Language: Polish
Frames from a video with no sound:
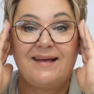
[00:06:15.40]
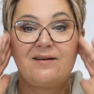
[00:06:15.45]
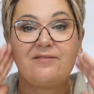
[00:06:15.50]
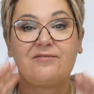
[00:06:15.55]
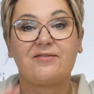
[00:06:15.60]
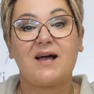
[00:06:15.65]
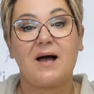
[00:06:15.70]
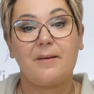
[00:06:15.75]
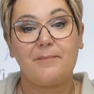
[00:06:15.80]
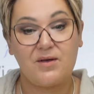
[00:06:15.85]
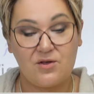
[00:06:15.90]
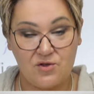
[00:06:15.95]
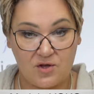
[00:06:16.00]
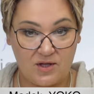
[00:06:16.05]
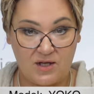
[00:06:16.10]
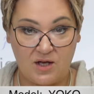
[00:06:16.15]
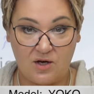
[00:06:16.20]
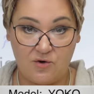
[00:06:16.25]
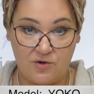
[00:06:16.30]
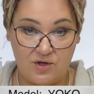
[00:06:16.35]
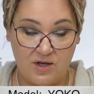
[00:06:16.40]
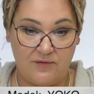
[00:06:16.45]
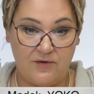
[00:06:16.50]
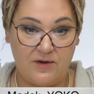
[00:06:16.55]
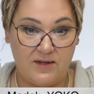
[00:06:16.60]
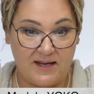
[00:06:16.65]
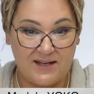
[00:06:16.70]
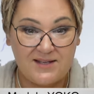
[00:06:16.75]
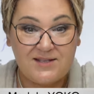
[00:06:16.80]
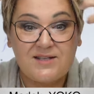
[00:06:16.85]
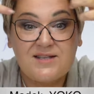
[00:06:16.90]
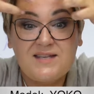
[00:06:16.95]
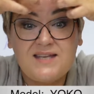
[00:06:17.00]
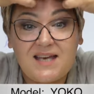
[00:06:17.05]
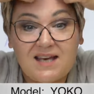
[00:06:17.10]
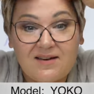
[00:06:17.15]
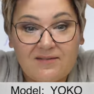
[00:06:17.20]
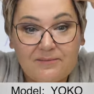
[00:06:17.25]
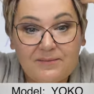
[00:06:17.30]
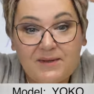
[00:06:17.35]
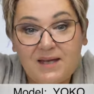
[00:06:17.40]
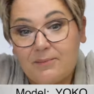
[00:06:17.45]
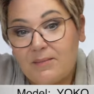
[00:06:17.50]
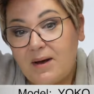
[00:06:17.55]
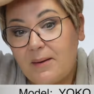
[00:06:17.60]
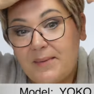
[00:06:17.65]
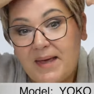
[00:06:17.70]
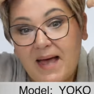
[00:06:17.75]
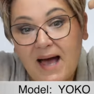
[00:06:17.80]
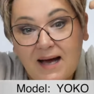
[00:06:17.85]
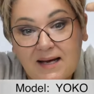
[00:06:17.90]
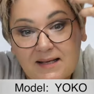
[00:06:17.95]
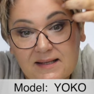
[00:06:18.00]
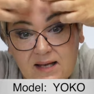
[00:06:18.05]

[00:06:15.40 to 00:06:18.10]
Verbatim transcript: W kamerze tego nie widać. Nie, nie mam jak